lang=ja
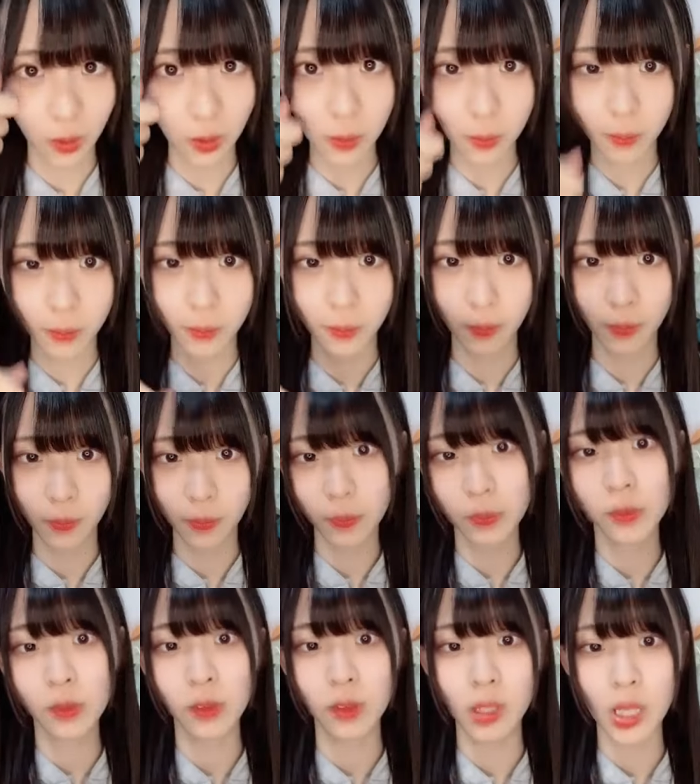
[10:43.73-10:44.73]
ね
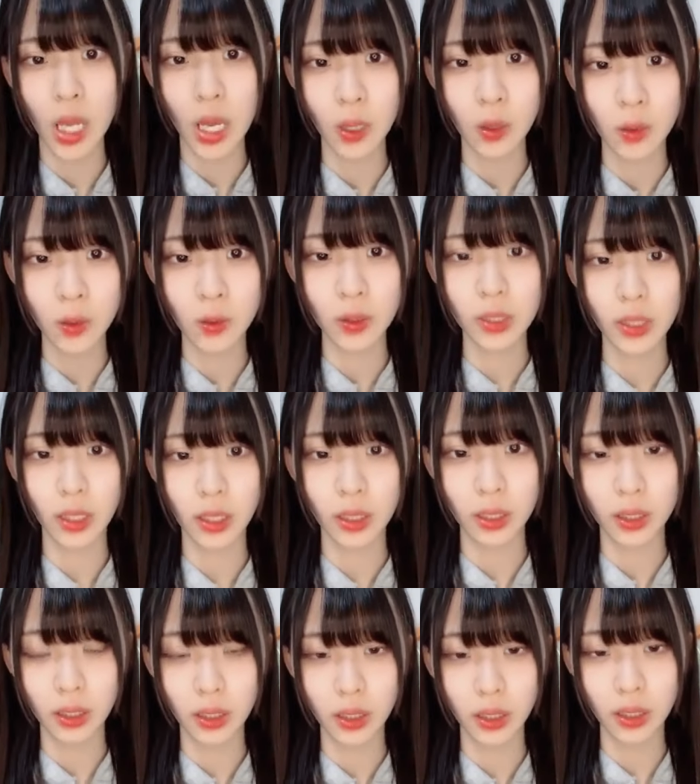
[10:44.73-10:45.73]
あのさんあ
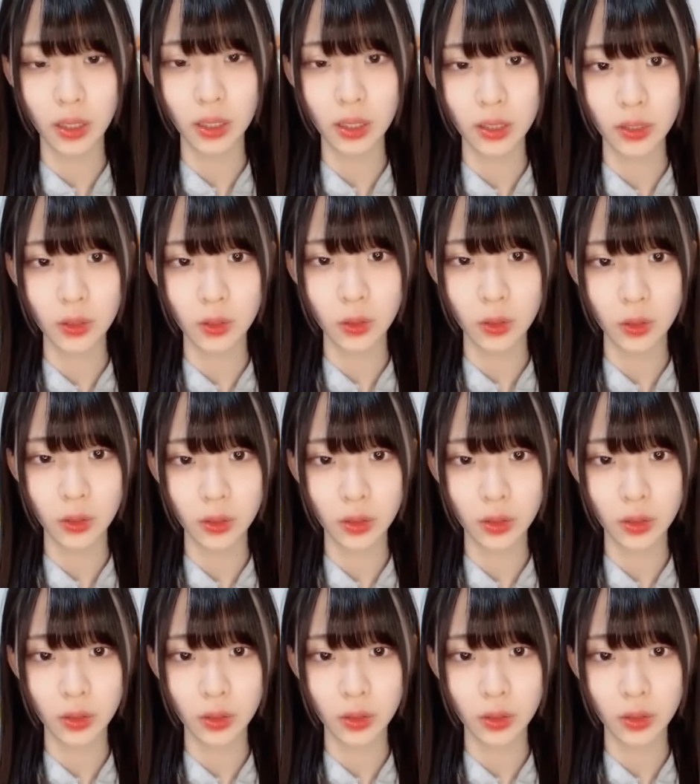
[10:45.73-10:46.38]
りがと